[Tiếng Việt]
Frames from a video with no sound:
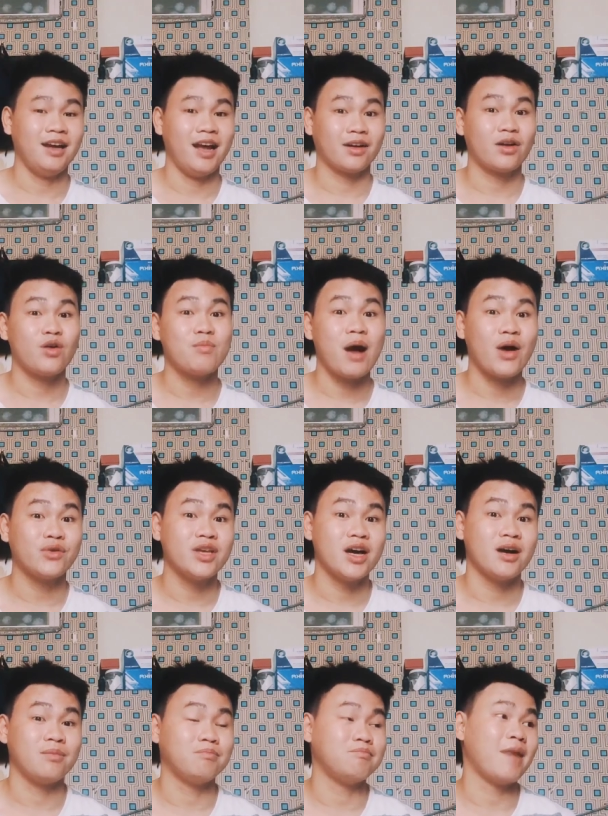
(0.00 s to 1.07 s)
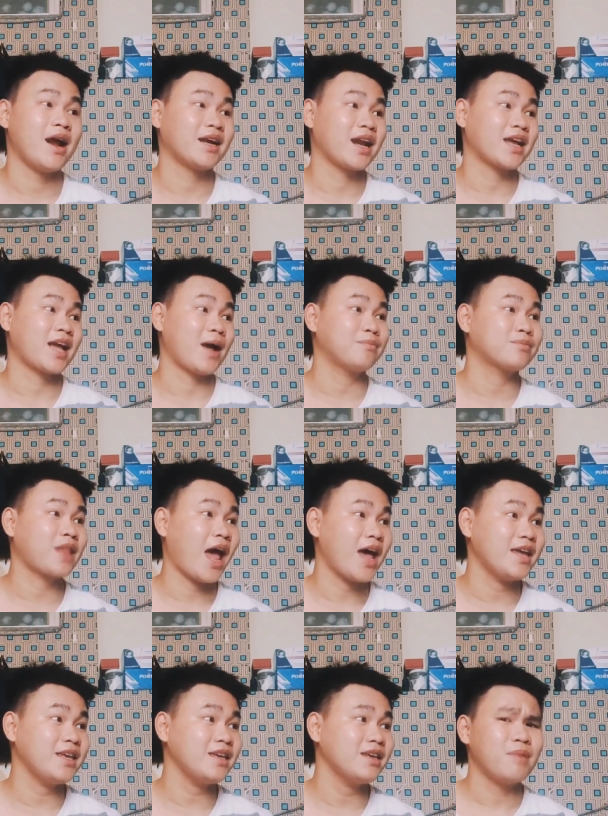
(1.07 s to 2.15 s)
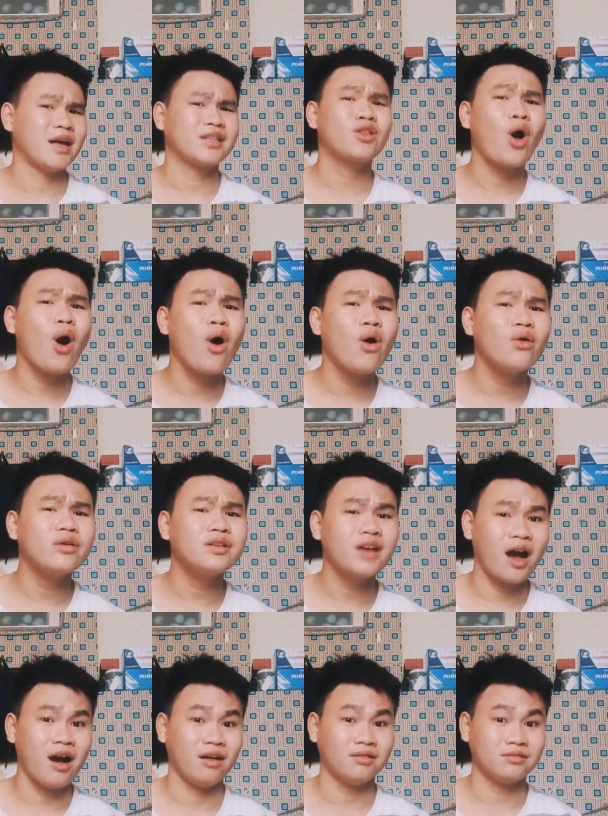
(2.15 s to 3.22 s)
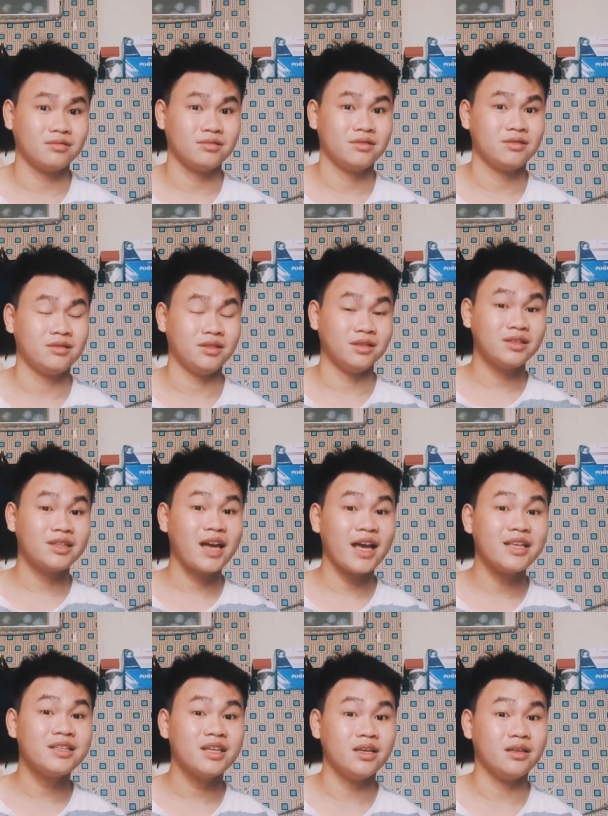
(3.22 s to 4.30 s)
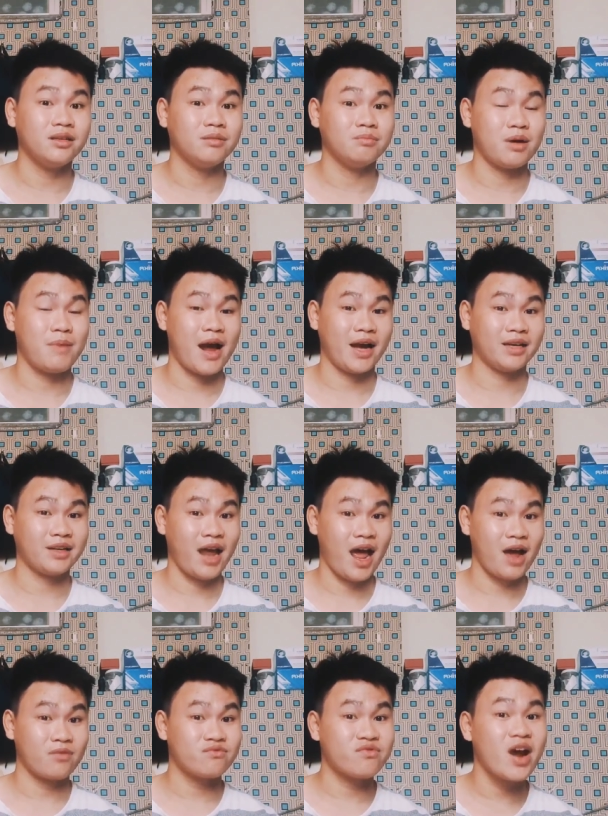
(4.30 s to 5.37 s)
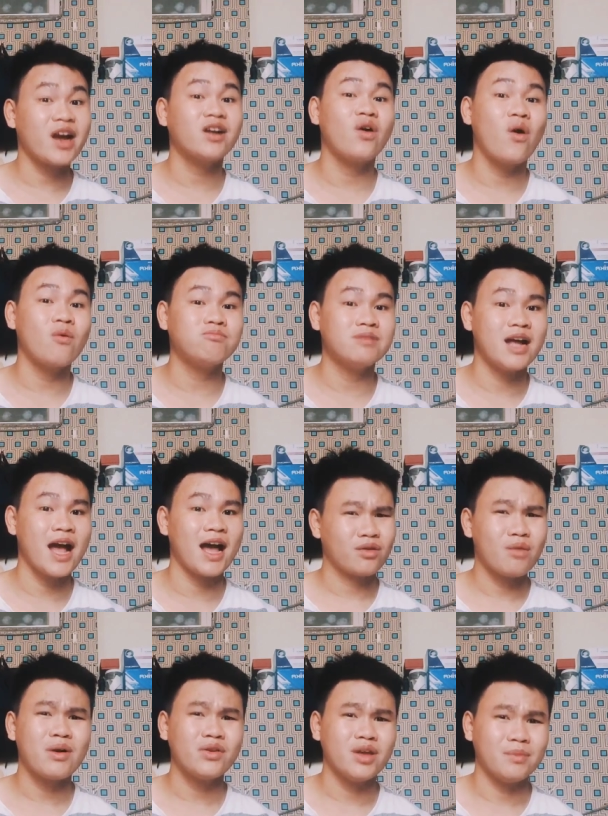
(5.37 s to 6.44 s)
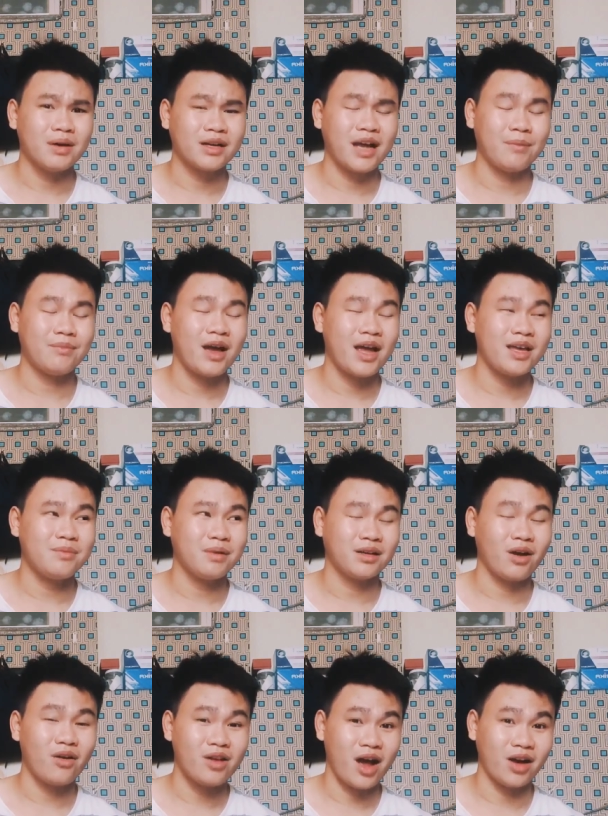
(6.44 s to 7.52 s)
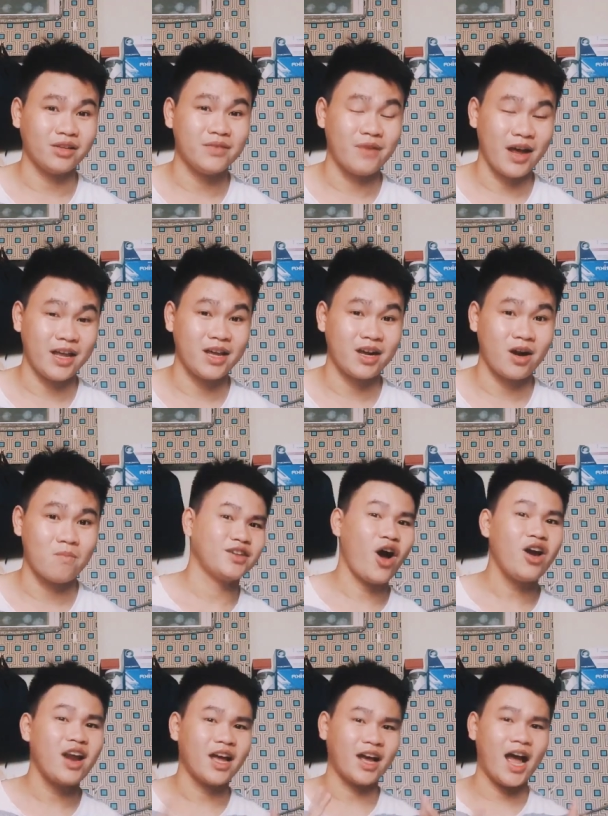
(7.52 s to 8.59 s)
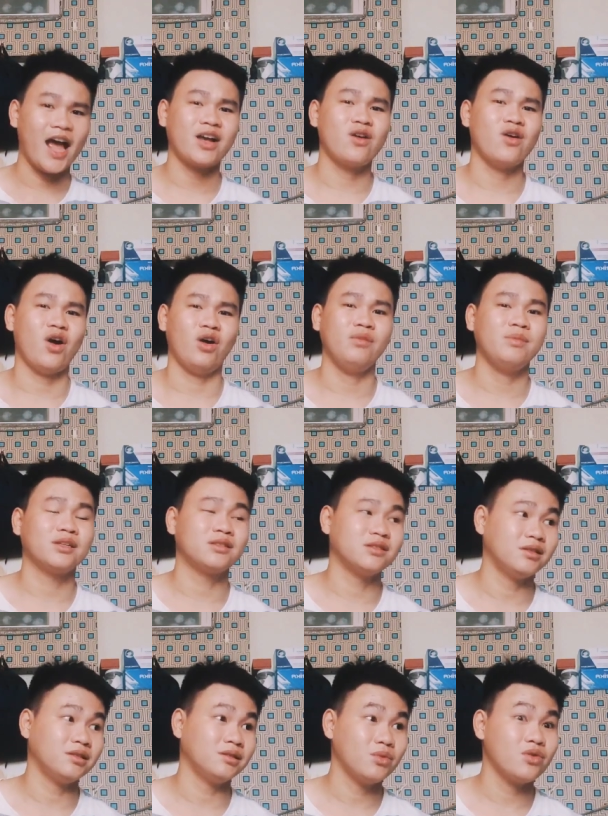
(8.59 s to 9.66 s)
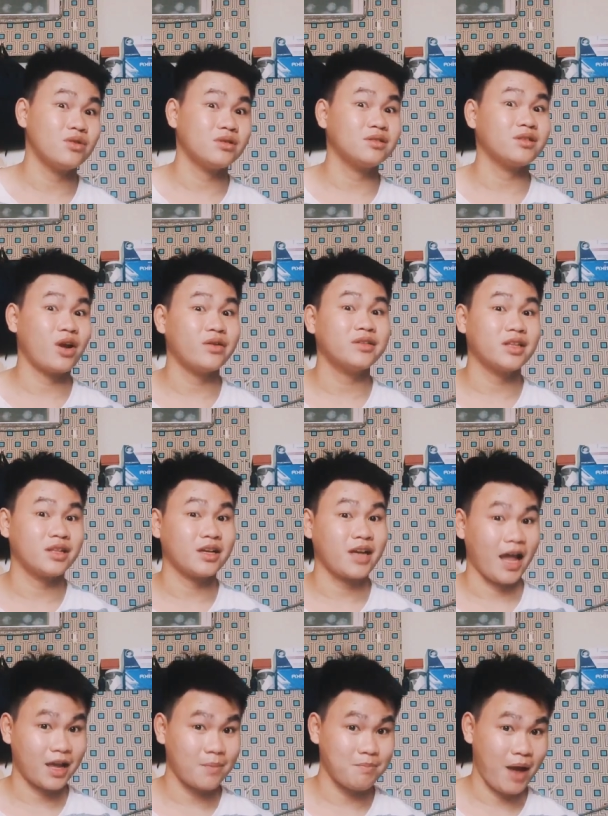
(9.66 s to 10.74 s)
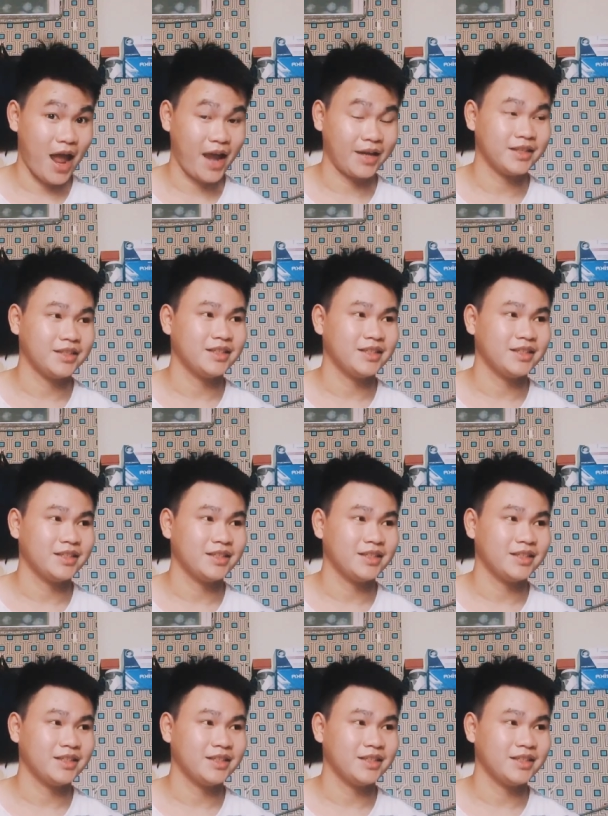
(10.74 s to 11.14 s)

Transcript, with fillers: là có bao giờ bạn lại cảm thấy bạn hối hận những cái gì mà bạn đã phát ngôn ra? Có bao giờ bạn cảm thấy bạn hối hận như vậy hay không? Đó là hai câu hỏi mà Cường muốn nói tới tất cả các bạn